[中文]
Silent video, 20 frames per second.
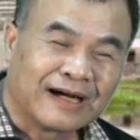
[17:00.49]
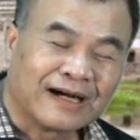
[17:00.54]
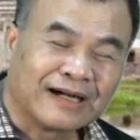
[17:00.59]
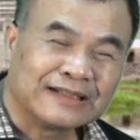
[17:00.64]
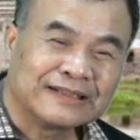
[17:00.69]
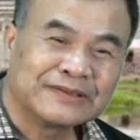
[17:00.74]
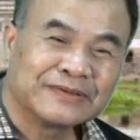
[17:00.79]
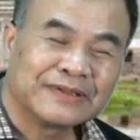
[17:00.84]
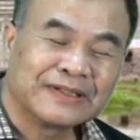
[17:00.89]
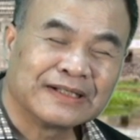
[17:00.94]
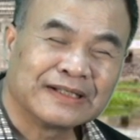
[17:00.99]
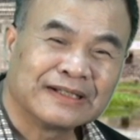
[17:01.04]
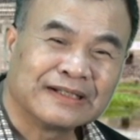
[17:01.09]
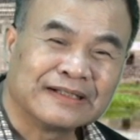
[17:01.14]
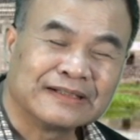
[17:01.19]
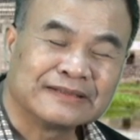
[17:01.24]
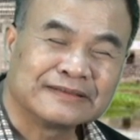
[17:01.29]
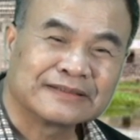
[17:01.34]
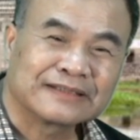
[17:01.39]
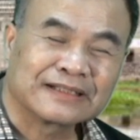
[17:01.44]
啊，因为
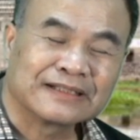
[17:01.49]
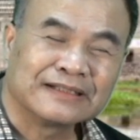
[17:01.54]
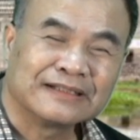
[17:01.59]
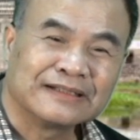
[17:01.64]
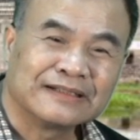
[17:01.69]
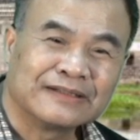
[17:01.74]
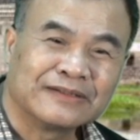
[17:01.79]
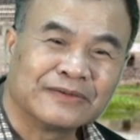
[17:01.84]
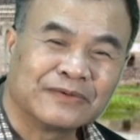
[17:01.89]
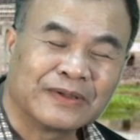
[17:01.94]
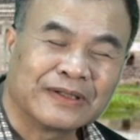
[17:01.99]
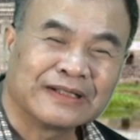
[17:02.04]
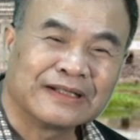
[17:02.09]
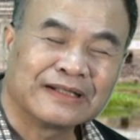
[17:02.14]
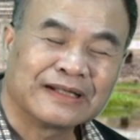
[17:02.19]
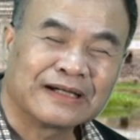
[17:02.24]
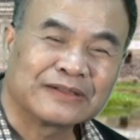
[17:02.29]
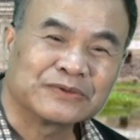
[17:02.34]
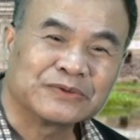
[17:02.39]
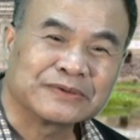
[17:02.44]
呢，这个完
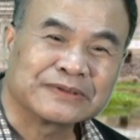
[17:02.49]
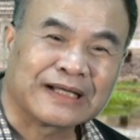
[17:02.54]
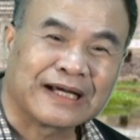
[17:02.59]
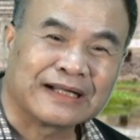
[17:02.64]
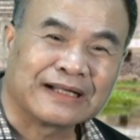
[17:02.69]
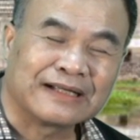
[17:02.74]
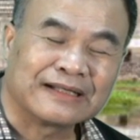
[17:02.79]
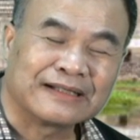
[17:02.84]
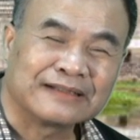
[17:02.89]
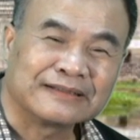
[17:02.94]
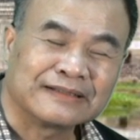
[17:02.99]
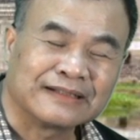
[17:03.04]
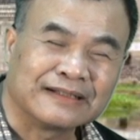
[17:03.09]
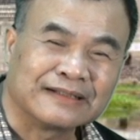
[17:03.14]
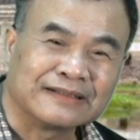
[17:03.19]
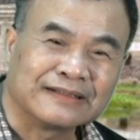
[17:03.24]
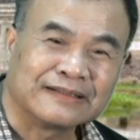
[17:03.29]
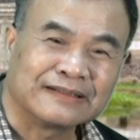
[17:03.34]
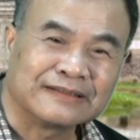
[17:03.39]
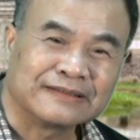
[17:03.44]
颜拉古党呢，
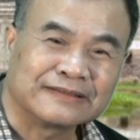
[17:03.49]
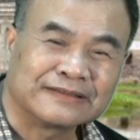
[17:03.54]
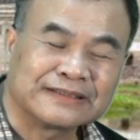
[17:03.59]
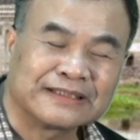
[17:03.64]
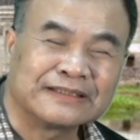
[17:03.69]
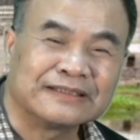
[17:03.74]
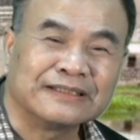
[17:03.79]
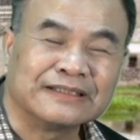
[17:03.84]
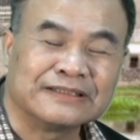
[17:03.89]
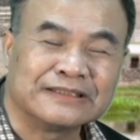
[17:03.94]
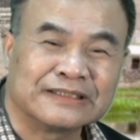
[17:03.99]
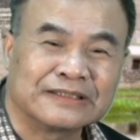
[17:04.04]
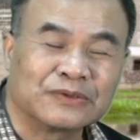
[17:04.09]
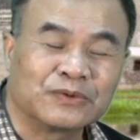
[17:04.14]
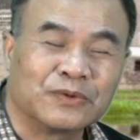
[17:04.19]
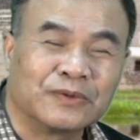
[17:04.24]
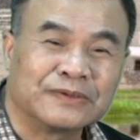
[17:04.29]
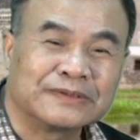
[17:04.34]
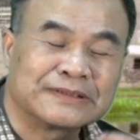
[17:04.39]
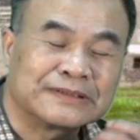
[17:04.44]
呃，建立
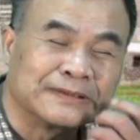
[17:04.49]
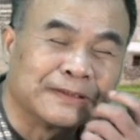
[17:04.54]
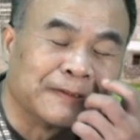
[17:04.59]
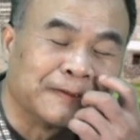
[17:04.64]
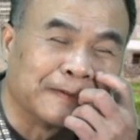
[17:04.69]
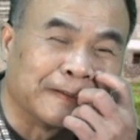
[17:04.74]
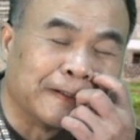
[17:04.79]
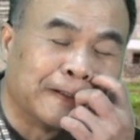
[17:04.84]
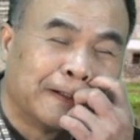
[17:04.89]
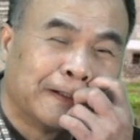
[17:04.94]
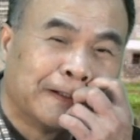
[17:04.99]
金国之后呢。